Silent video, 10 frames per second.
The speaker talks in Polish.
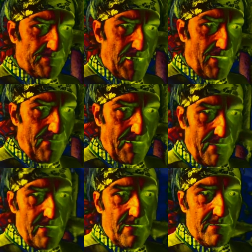sobie
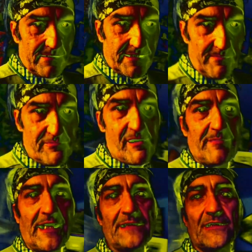sprawę
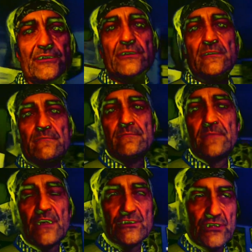kim byłem kiedyś
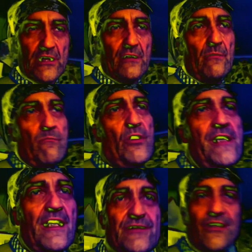i że
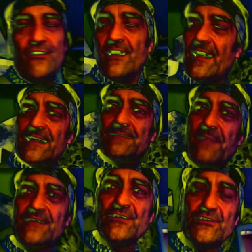moja droga
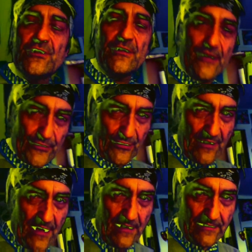jest praktycznie
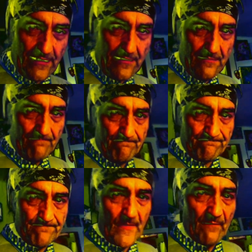nieosiągalna
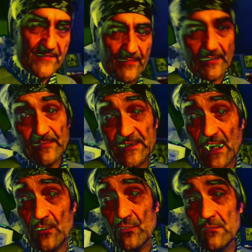w
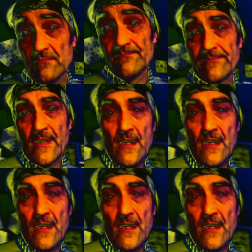swoim celu.